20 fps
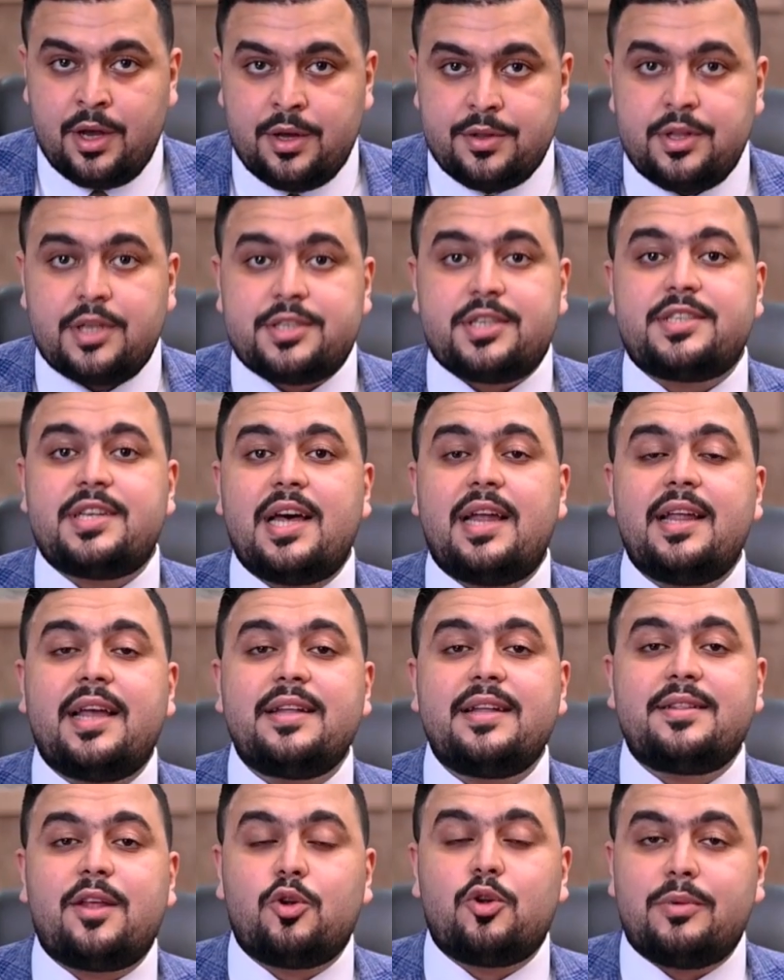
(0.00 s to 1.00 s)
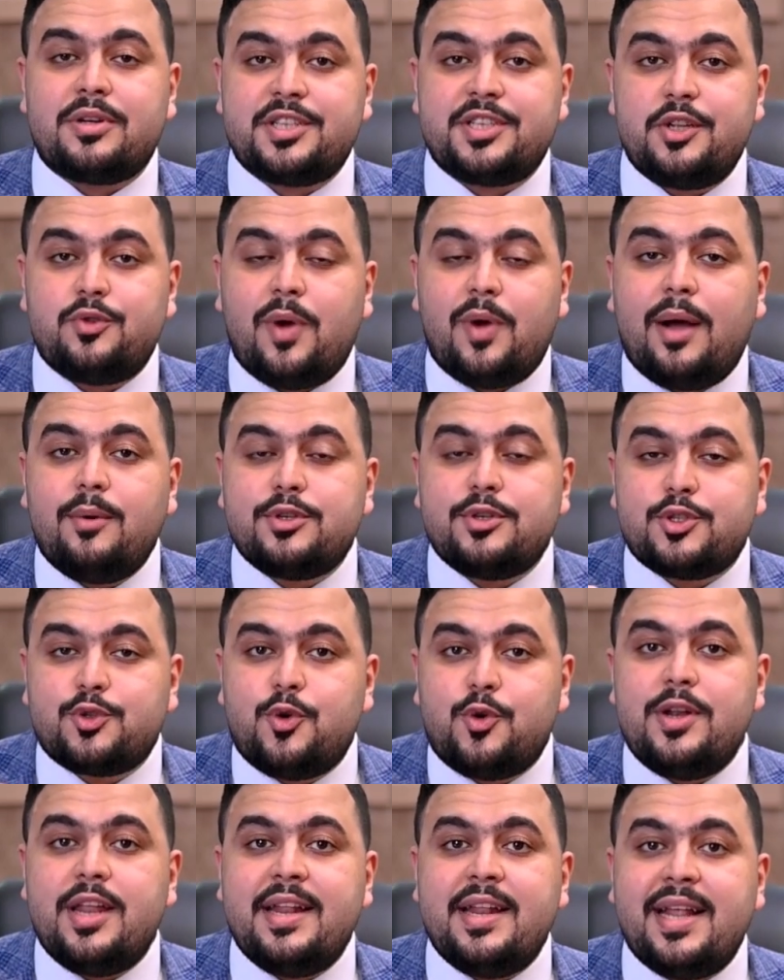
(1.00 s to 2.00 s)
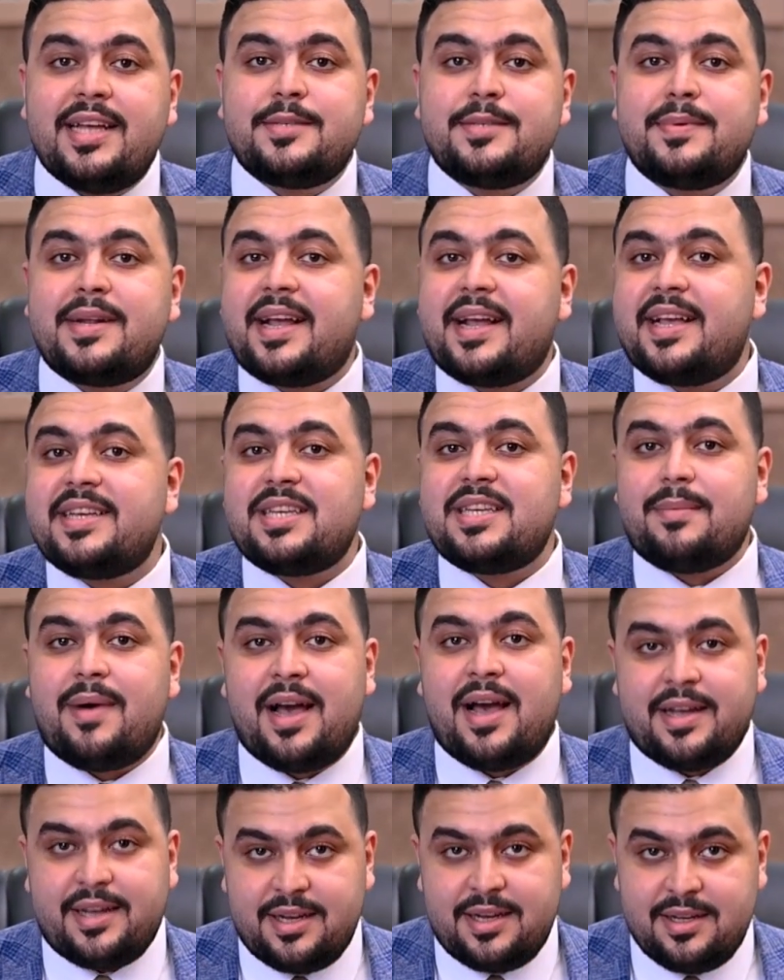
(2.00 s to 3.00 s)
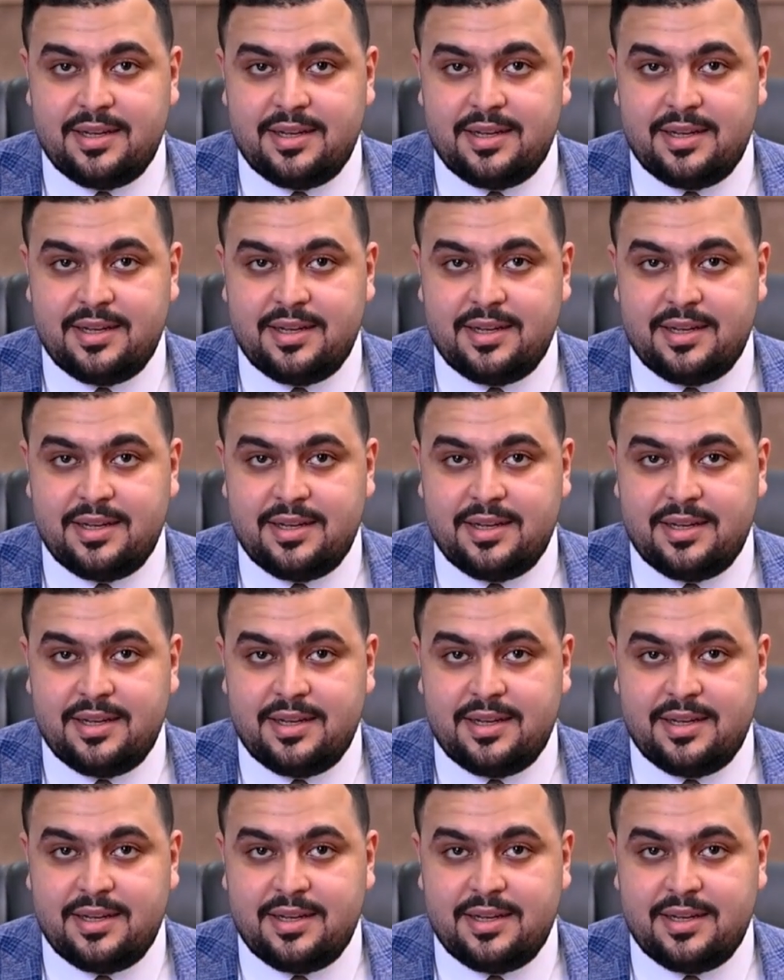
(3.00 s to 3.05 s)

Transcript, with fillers: نص سهل جدا وبسيط وعاوز كل الناس مركزة معايا